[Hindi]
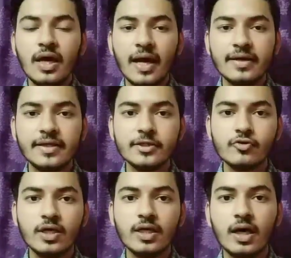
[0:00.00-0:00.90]
एन
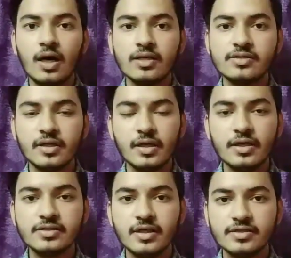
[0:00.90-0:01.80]
जो है आंसर की
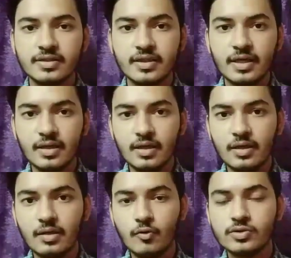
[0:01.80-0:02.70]
रिलीज कर सकता है
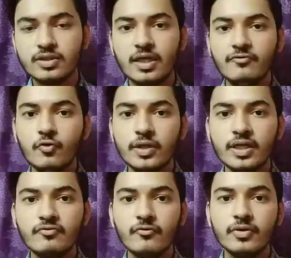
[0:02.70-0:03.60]
आ, हो सकता है
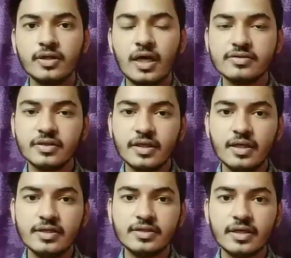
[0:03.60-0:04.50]
फोर्टीन या फिफ्टीन तक आंसर की
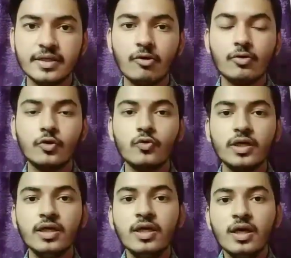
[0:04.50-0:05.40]
रिलीज कर दे और
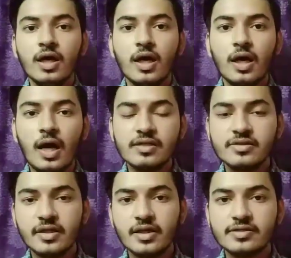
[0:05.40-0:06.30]
क्योंकि आ,
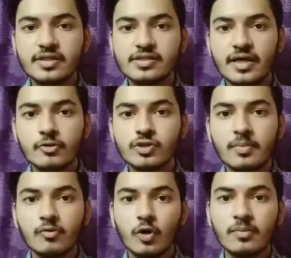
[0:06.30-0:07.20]
आंसर की रिलीज की जाएगी उसके
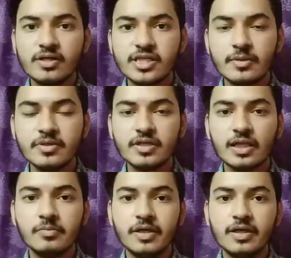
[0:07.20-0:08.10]
बाद ओ शीट भी
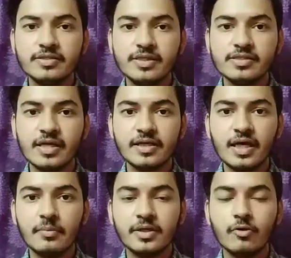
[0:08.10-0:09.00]
साथ में रिलीज की
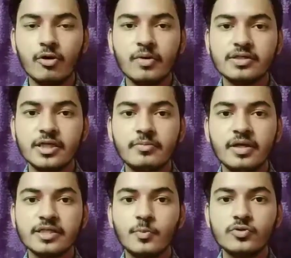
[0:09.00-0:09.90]
जाएगी आपकी ओ शीट
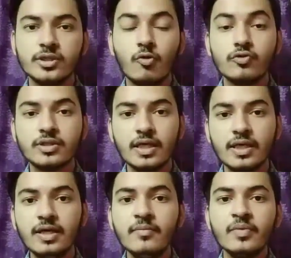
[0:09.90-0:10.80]
में रेस्पॉन्स है और उसके लिए